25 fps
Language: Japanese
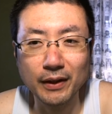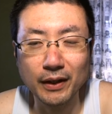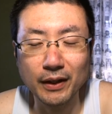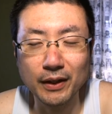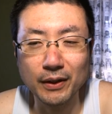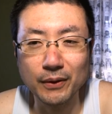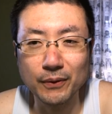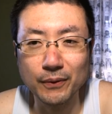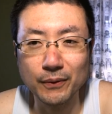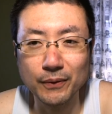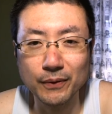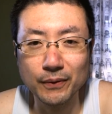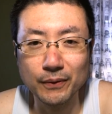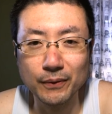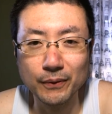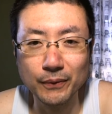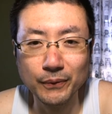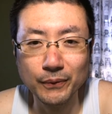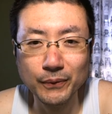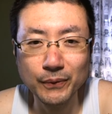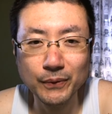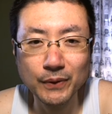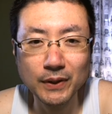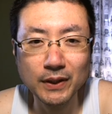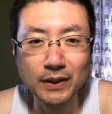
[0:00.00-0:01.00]
だから、
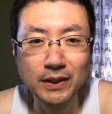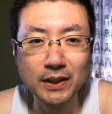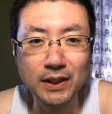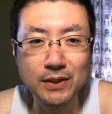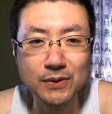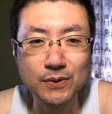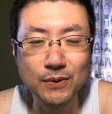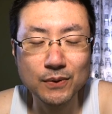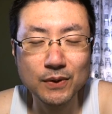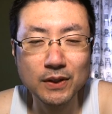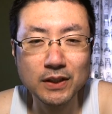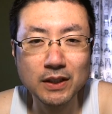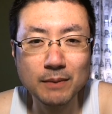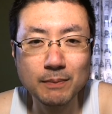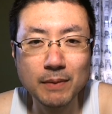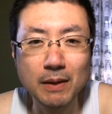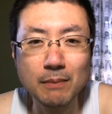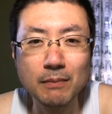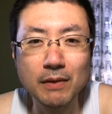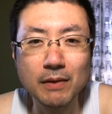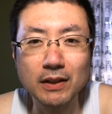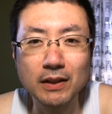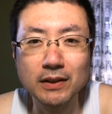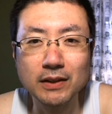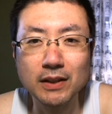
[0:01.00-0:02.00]
本当だったらそこへね、
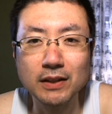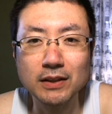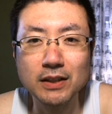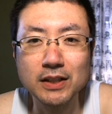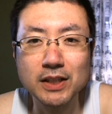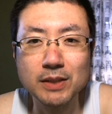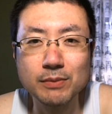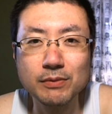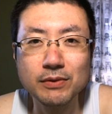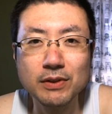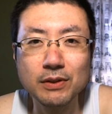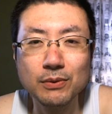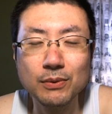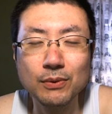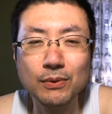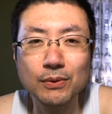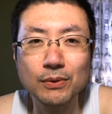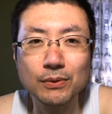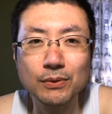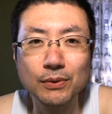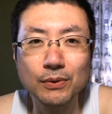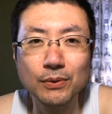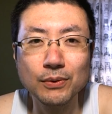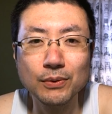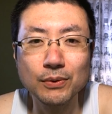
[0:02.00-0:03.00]
バンバン働いて自分でどん
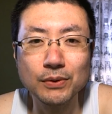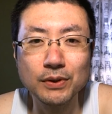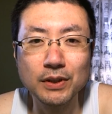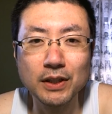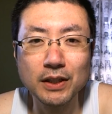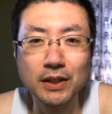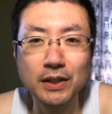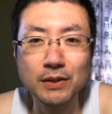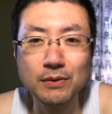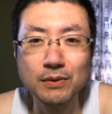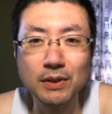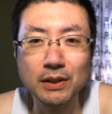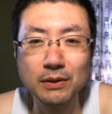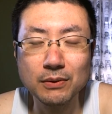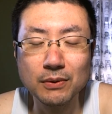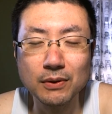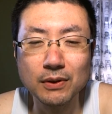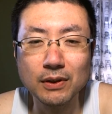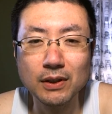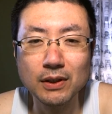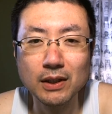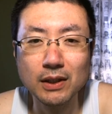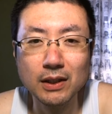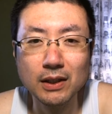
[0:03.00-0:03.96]
どんどんできるけど、